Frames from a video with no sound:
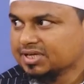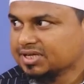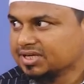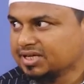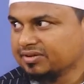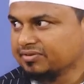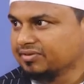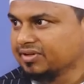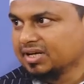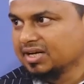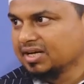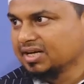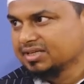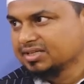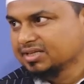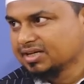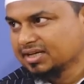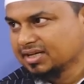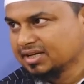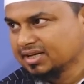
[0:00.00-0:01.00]
टीवी के लिए
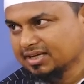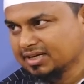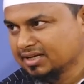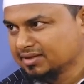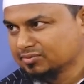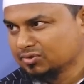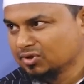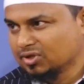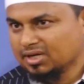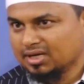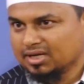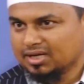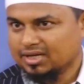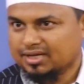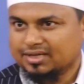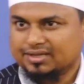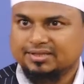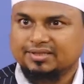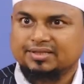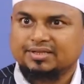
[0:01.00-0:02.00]
जगह है
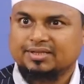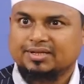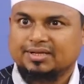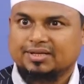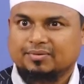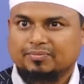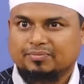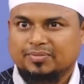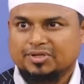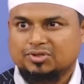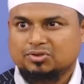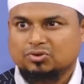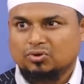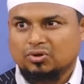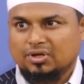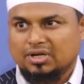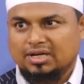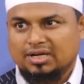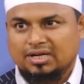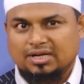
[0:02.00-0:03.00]
अल्हम्दुलिल्लाह बच्चों
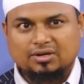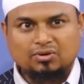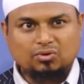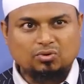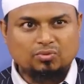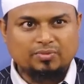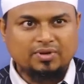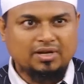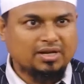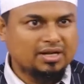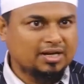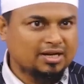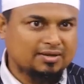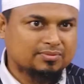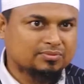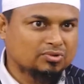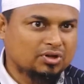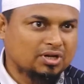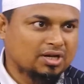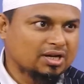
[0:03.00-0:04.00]
के लिए एक रूम है
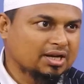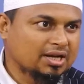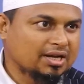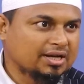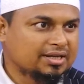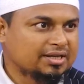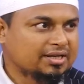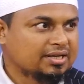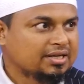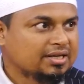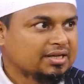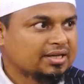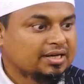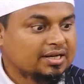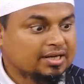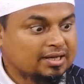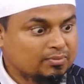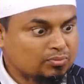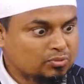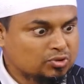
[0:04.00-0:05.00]
अल्हम्दुलिल्लाह
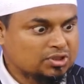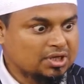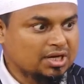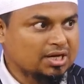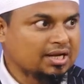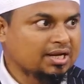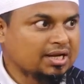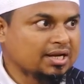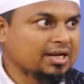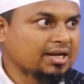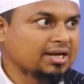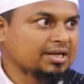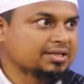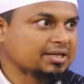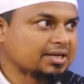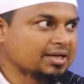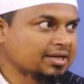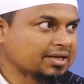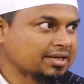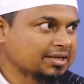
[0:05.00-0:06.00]
लेकिन मुसल्ले के लिए
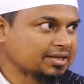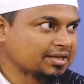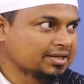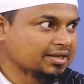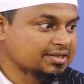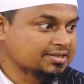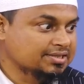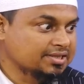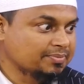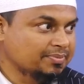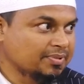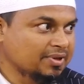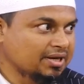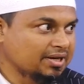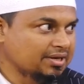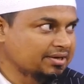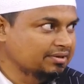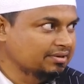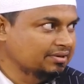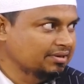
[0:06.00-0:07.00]
जगह नहीं है कि
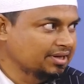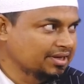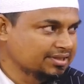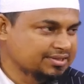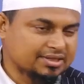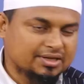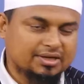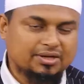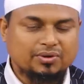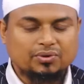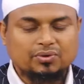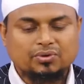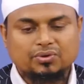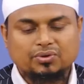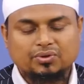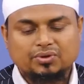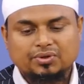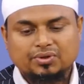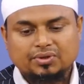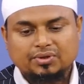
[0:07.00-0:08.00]
सेपरेट एक जगह हो
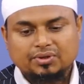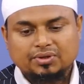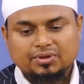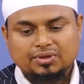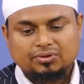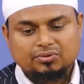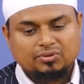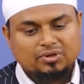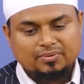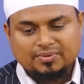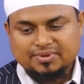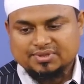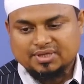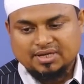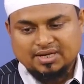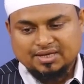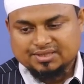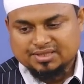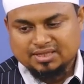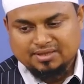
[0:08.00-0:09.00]
तो नबी
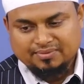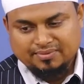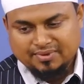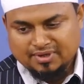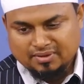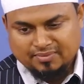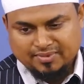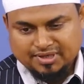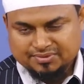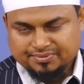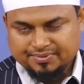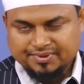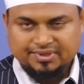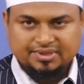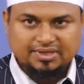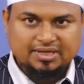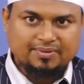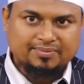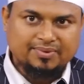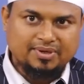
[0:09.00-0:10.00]
सल्लल्लाहु अलैहि वसल्लम ने नमाज़ पढ़
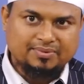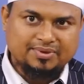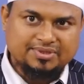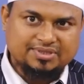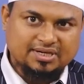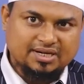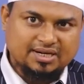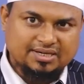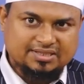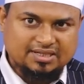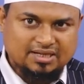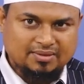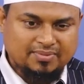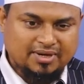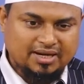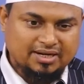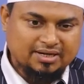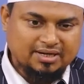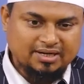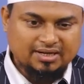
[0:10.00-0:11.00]
दी अब नबी सल्लल्लाहु अलैहि वसल्लम
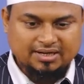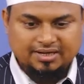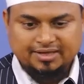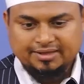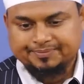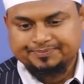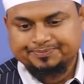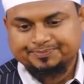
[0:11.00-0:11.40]
आने लगे